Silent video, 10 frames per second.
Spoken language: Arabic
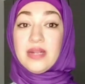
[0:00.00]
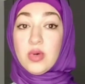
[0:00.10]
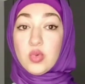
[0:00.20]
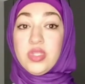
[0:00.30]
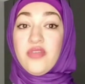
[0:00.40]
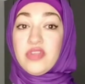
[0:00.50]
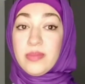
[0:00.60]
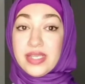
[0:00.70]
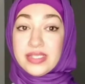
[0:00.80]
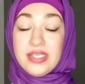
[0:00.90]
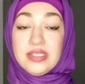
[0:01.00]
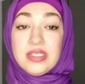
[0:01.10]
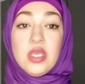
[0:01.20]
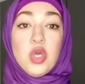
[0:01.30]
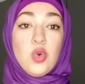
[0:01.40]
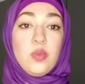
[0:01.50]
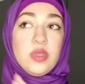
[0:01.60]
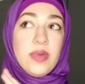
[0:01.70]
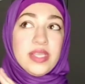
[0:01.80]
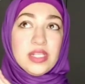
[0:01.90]
اللي موجوده في الميادين دي
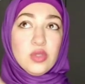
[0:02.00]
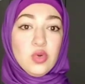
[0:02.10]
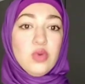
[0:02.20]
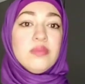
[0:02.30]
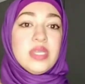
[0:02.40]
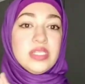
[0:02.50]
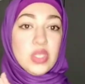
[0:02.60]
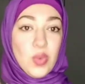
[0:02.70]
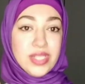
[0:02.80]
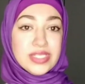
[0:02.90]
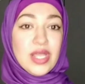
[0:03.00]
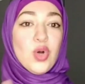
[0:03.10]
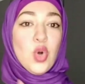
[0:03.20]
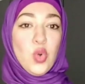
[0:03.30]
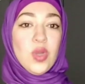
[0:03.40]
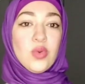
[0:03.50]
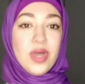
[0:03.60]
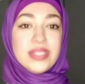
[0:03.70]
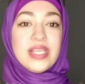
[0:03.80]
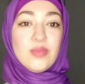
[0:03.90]
وبيبين لهم ان الوقت ده هو
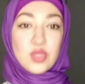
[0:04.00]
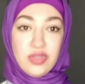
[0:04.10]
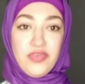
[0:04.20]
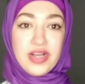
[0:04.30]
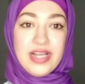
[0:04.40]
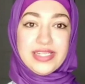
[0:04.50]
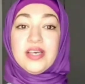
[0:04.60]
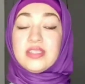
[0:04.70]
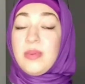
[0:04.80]
الوقت المتفق عليه